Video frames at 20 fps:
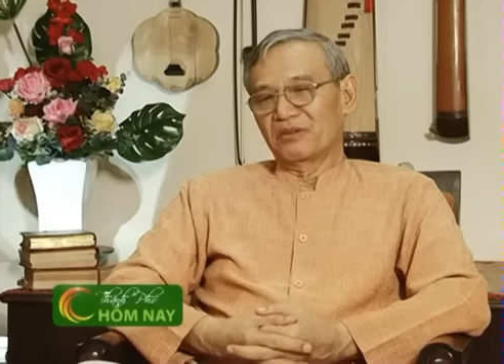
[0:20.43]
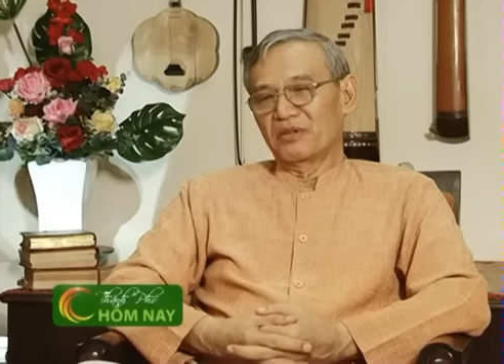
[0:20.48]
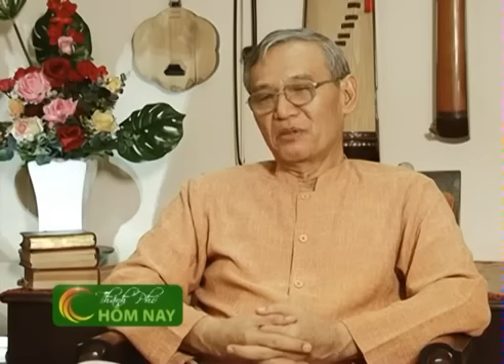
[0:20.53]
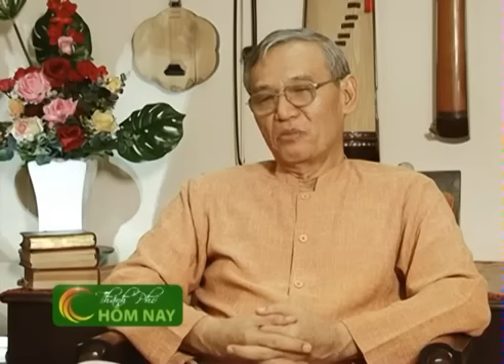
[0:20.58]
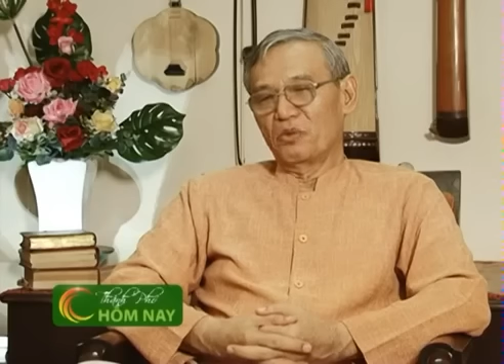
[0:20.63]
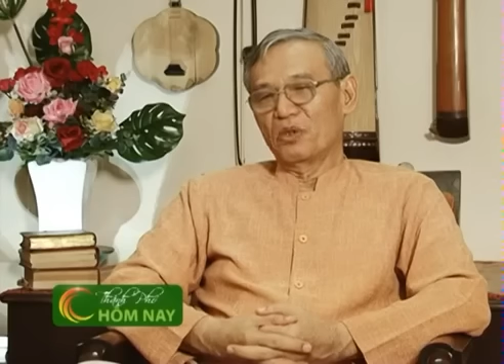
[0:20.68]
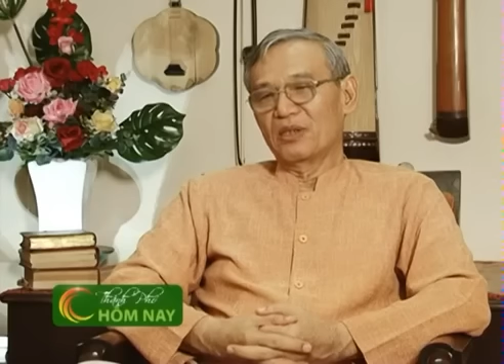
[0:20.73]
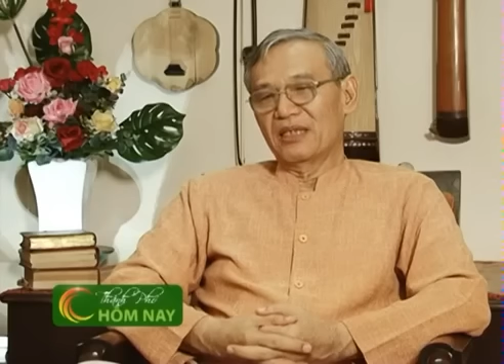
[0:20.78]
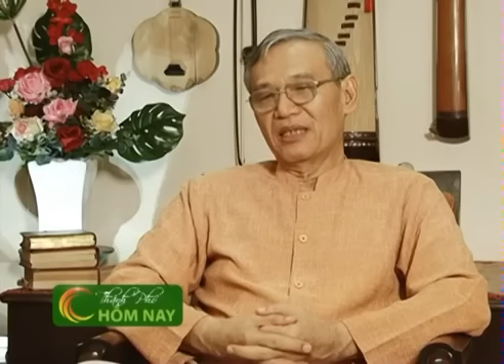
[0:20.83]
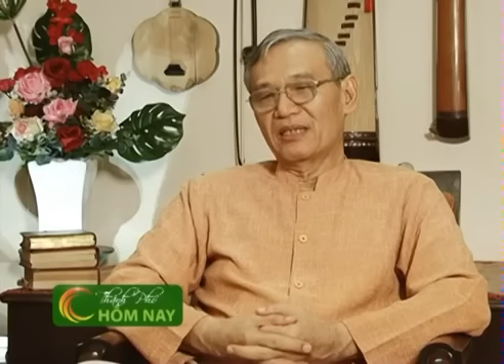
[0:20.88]

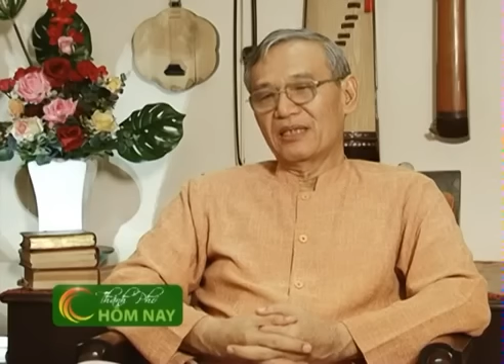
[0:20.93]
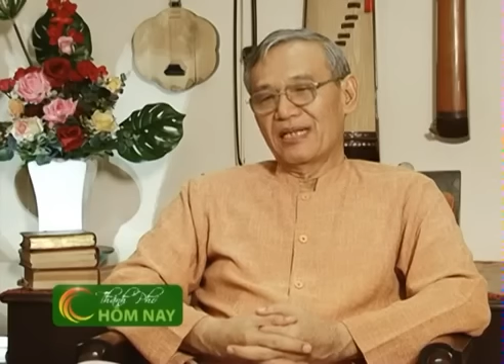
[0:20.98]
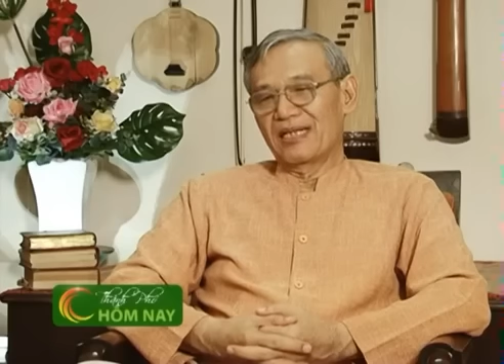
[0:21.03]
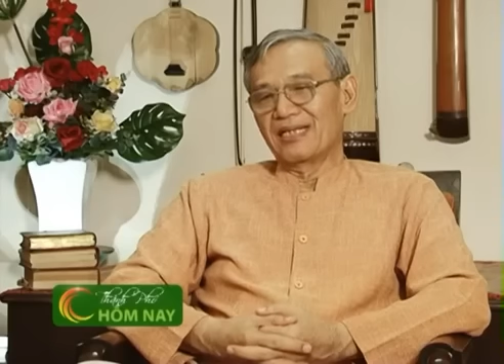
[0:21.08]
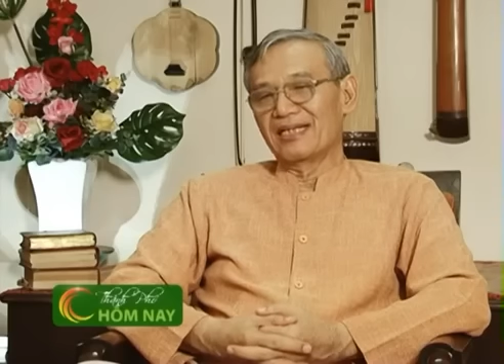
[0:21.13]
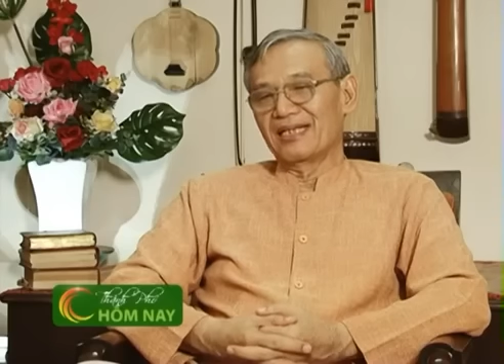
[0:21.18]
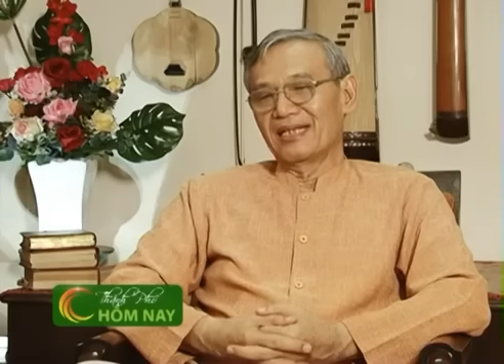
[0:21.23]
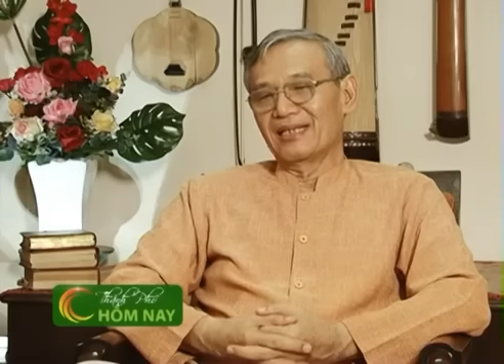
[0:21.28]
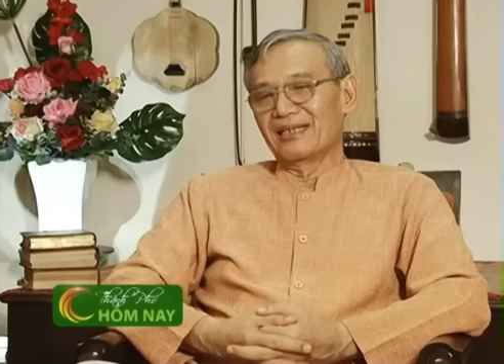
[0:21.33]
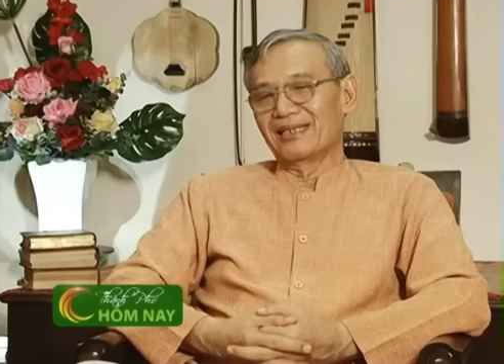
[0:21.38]
tôi muốn là
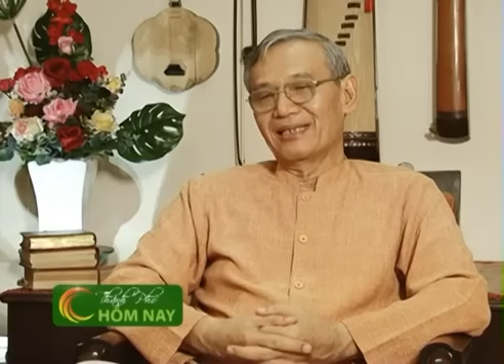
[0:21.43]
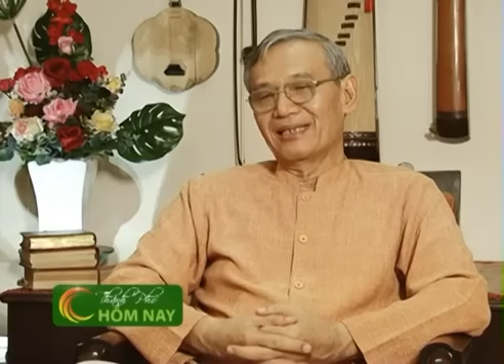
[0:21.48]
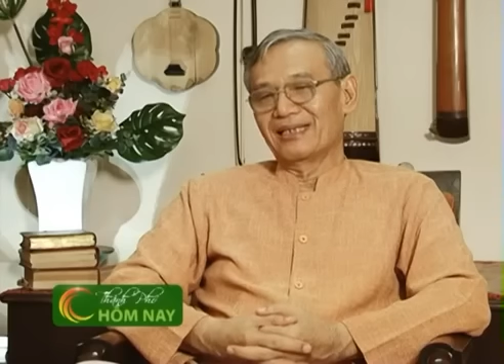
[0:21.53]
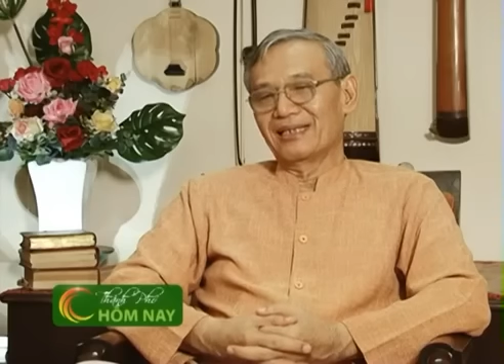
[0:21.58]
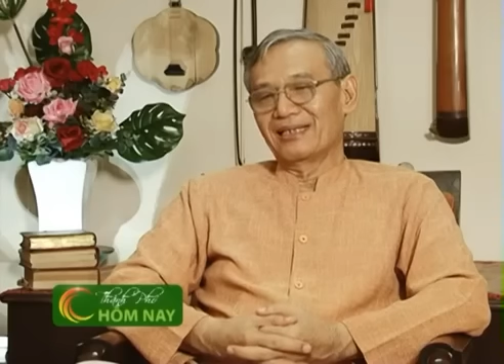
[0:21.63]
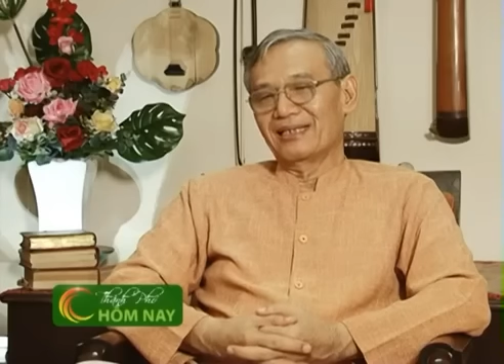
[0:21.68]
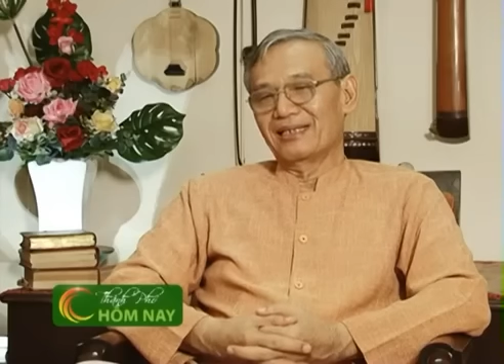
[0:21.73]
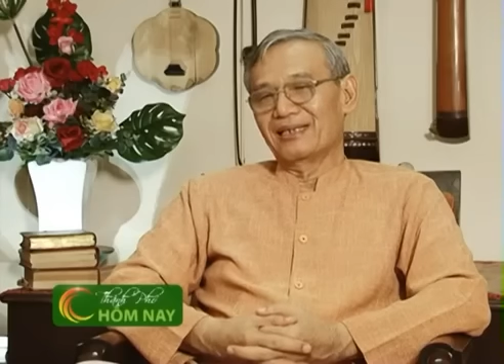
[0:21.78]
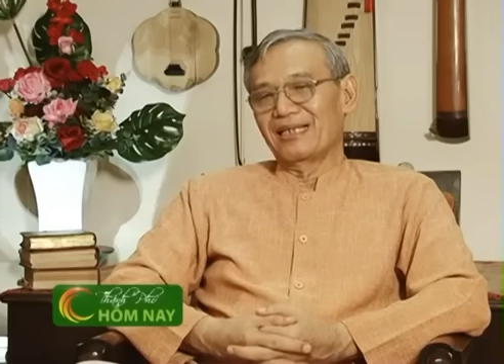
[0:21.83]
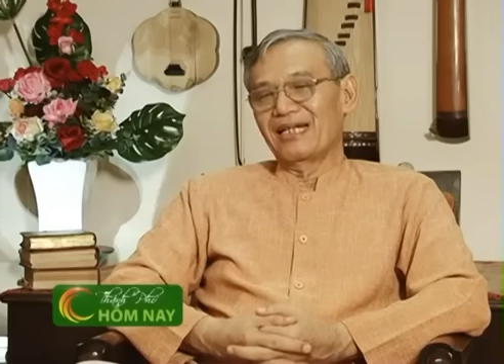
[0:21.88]
thể hiện
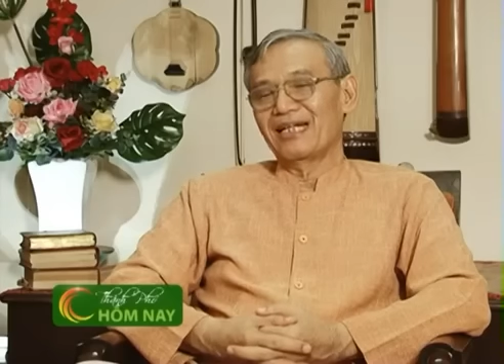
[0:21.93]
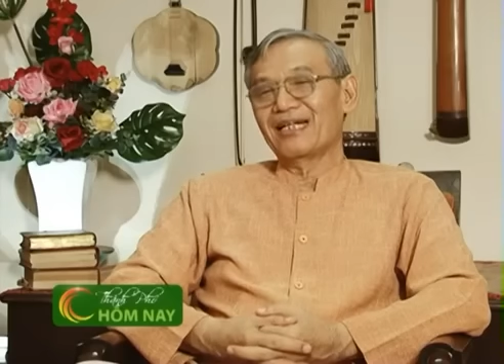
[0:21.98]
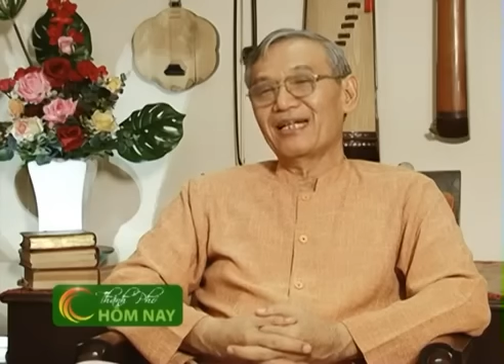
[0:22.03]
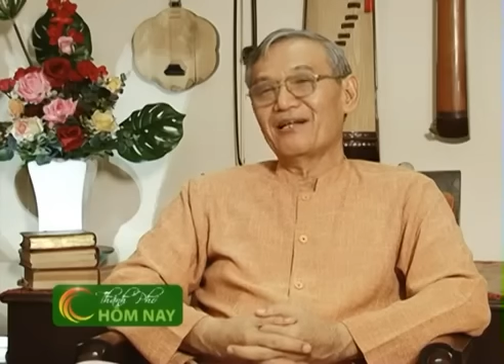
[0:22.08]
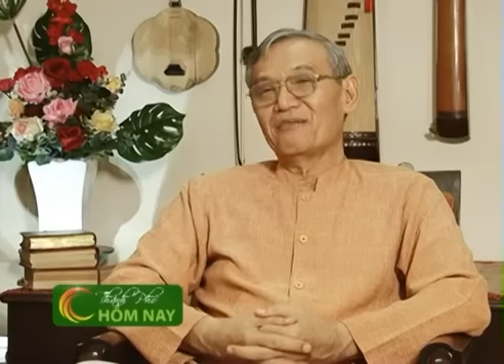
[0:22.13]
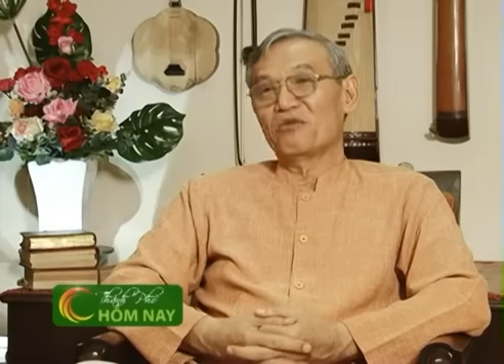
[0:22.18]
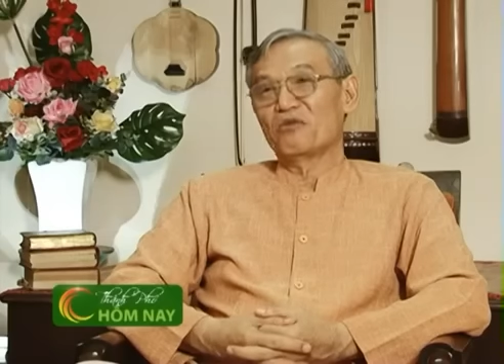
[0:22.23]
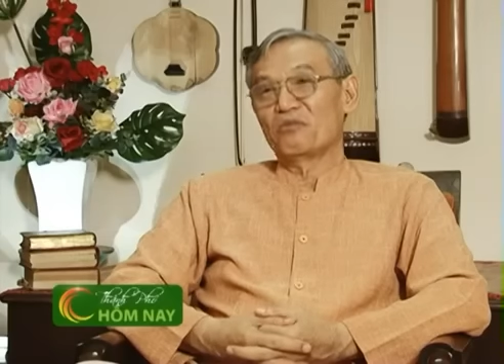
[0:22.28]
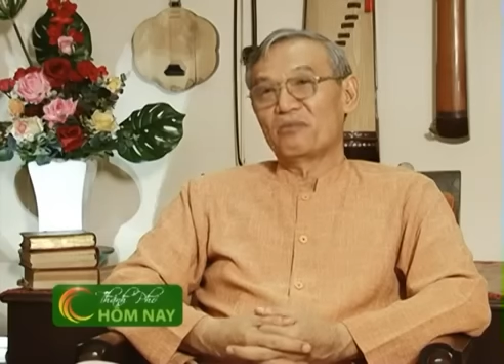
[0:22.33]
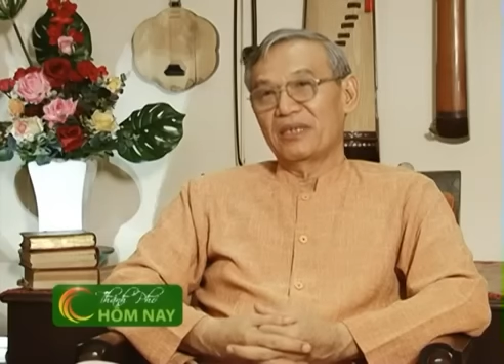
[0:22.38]
cái cái nghề
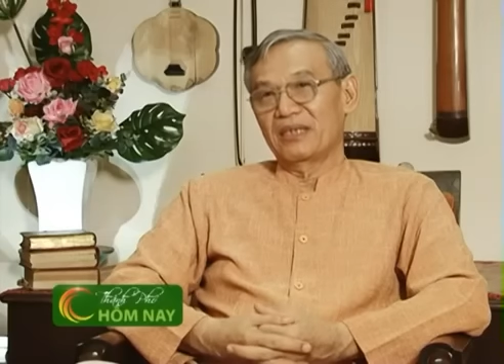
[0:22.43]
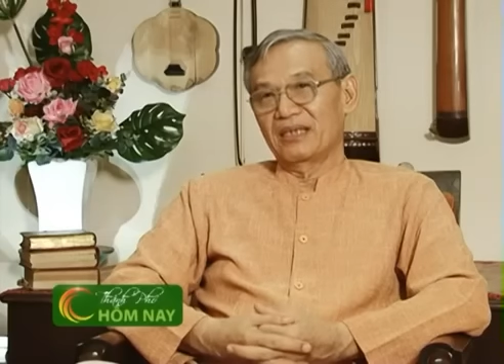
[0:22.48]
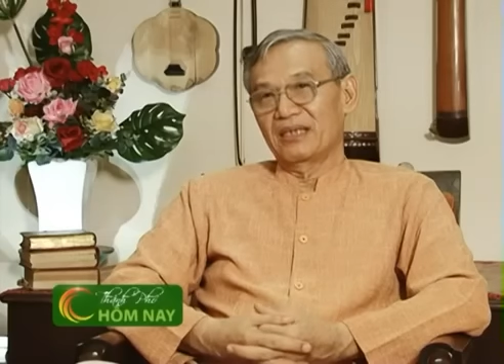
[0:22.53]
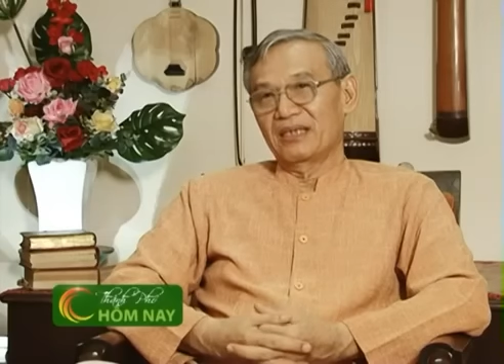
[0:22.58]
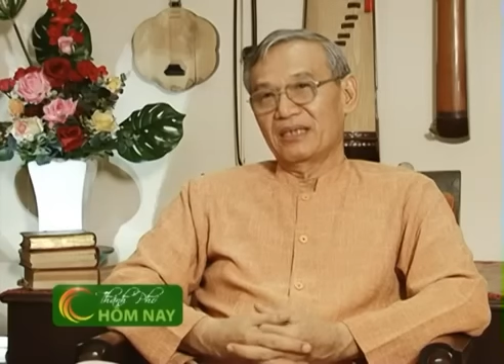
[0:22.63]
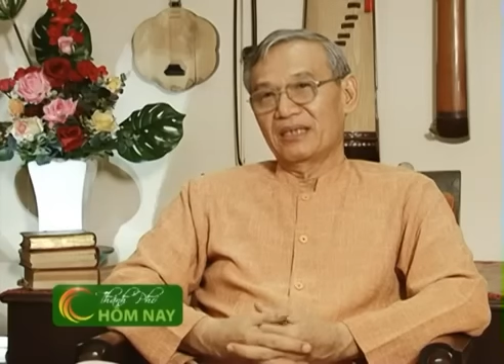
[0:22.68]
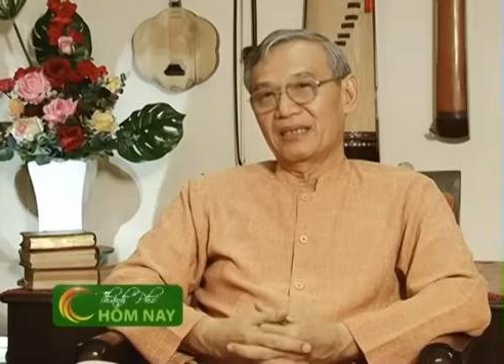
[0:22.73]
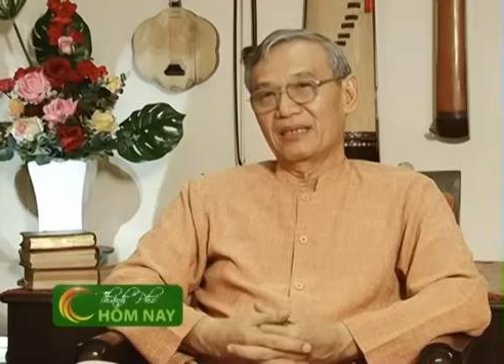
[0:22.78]
nghiệp của mình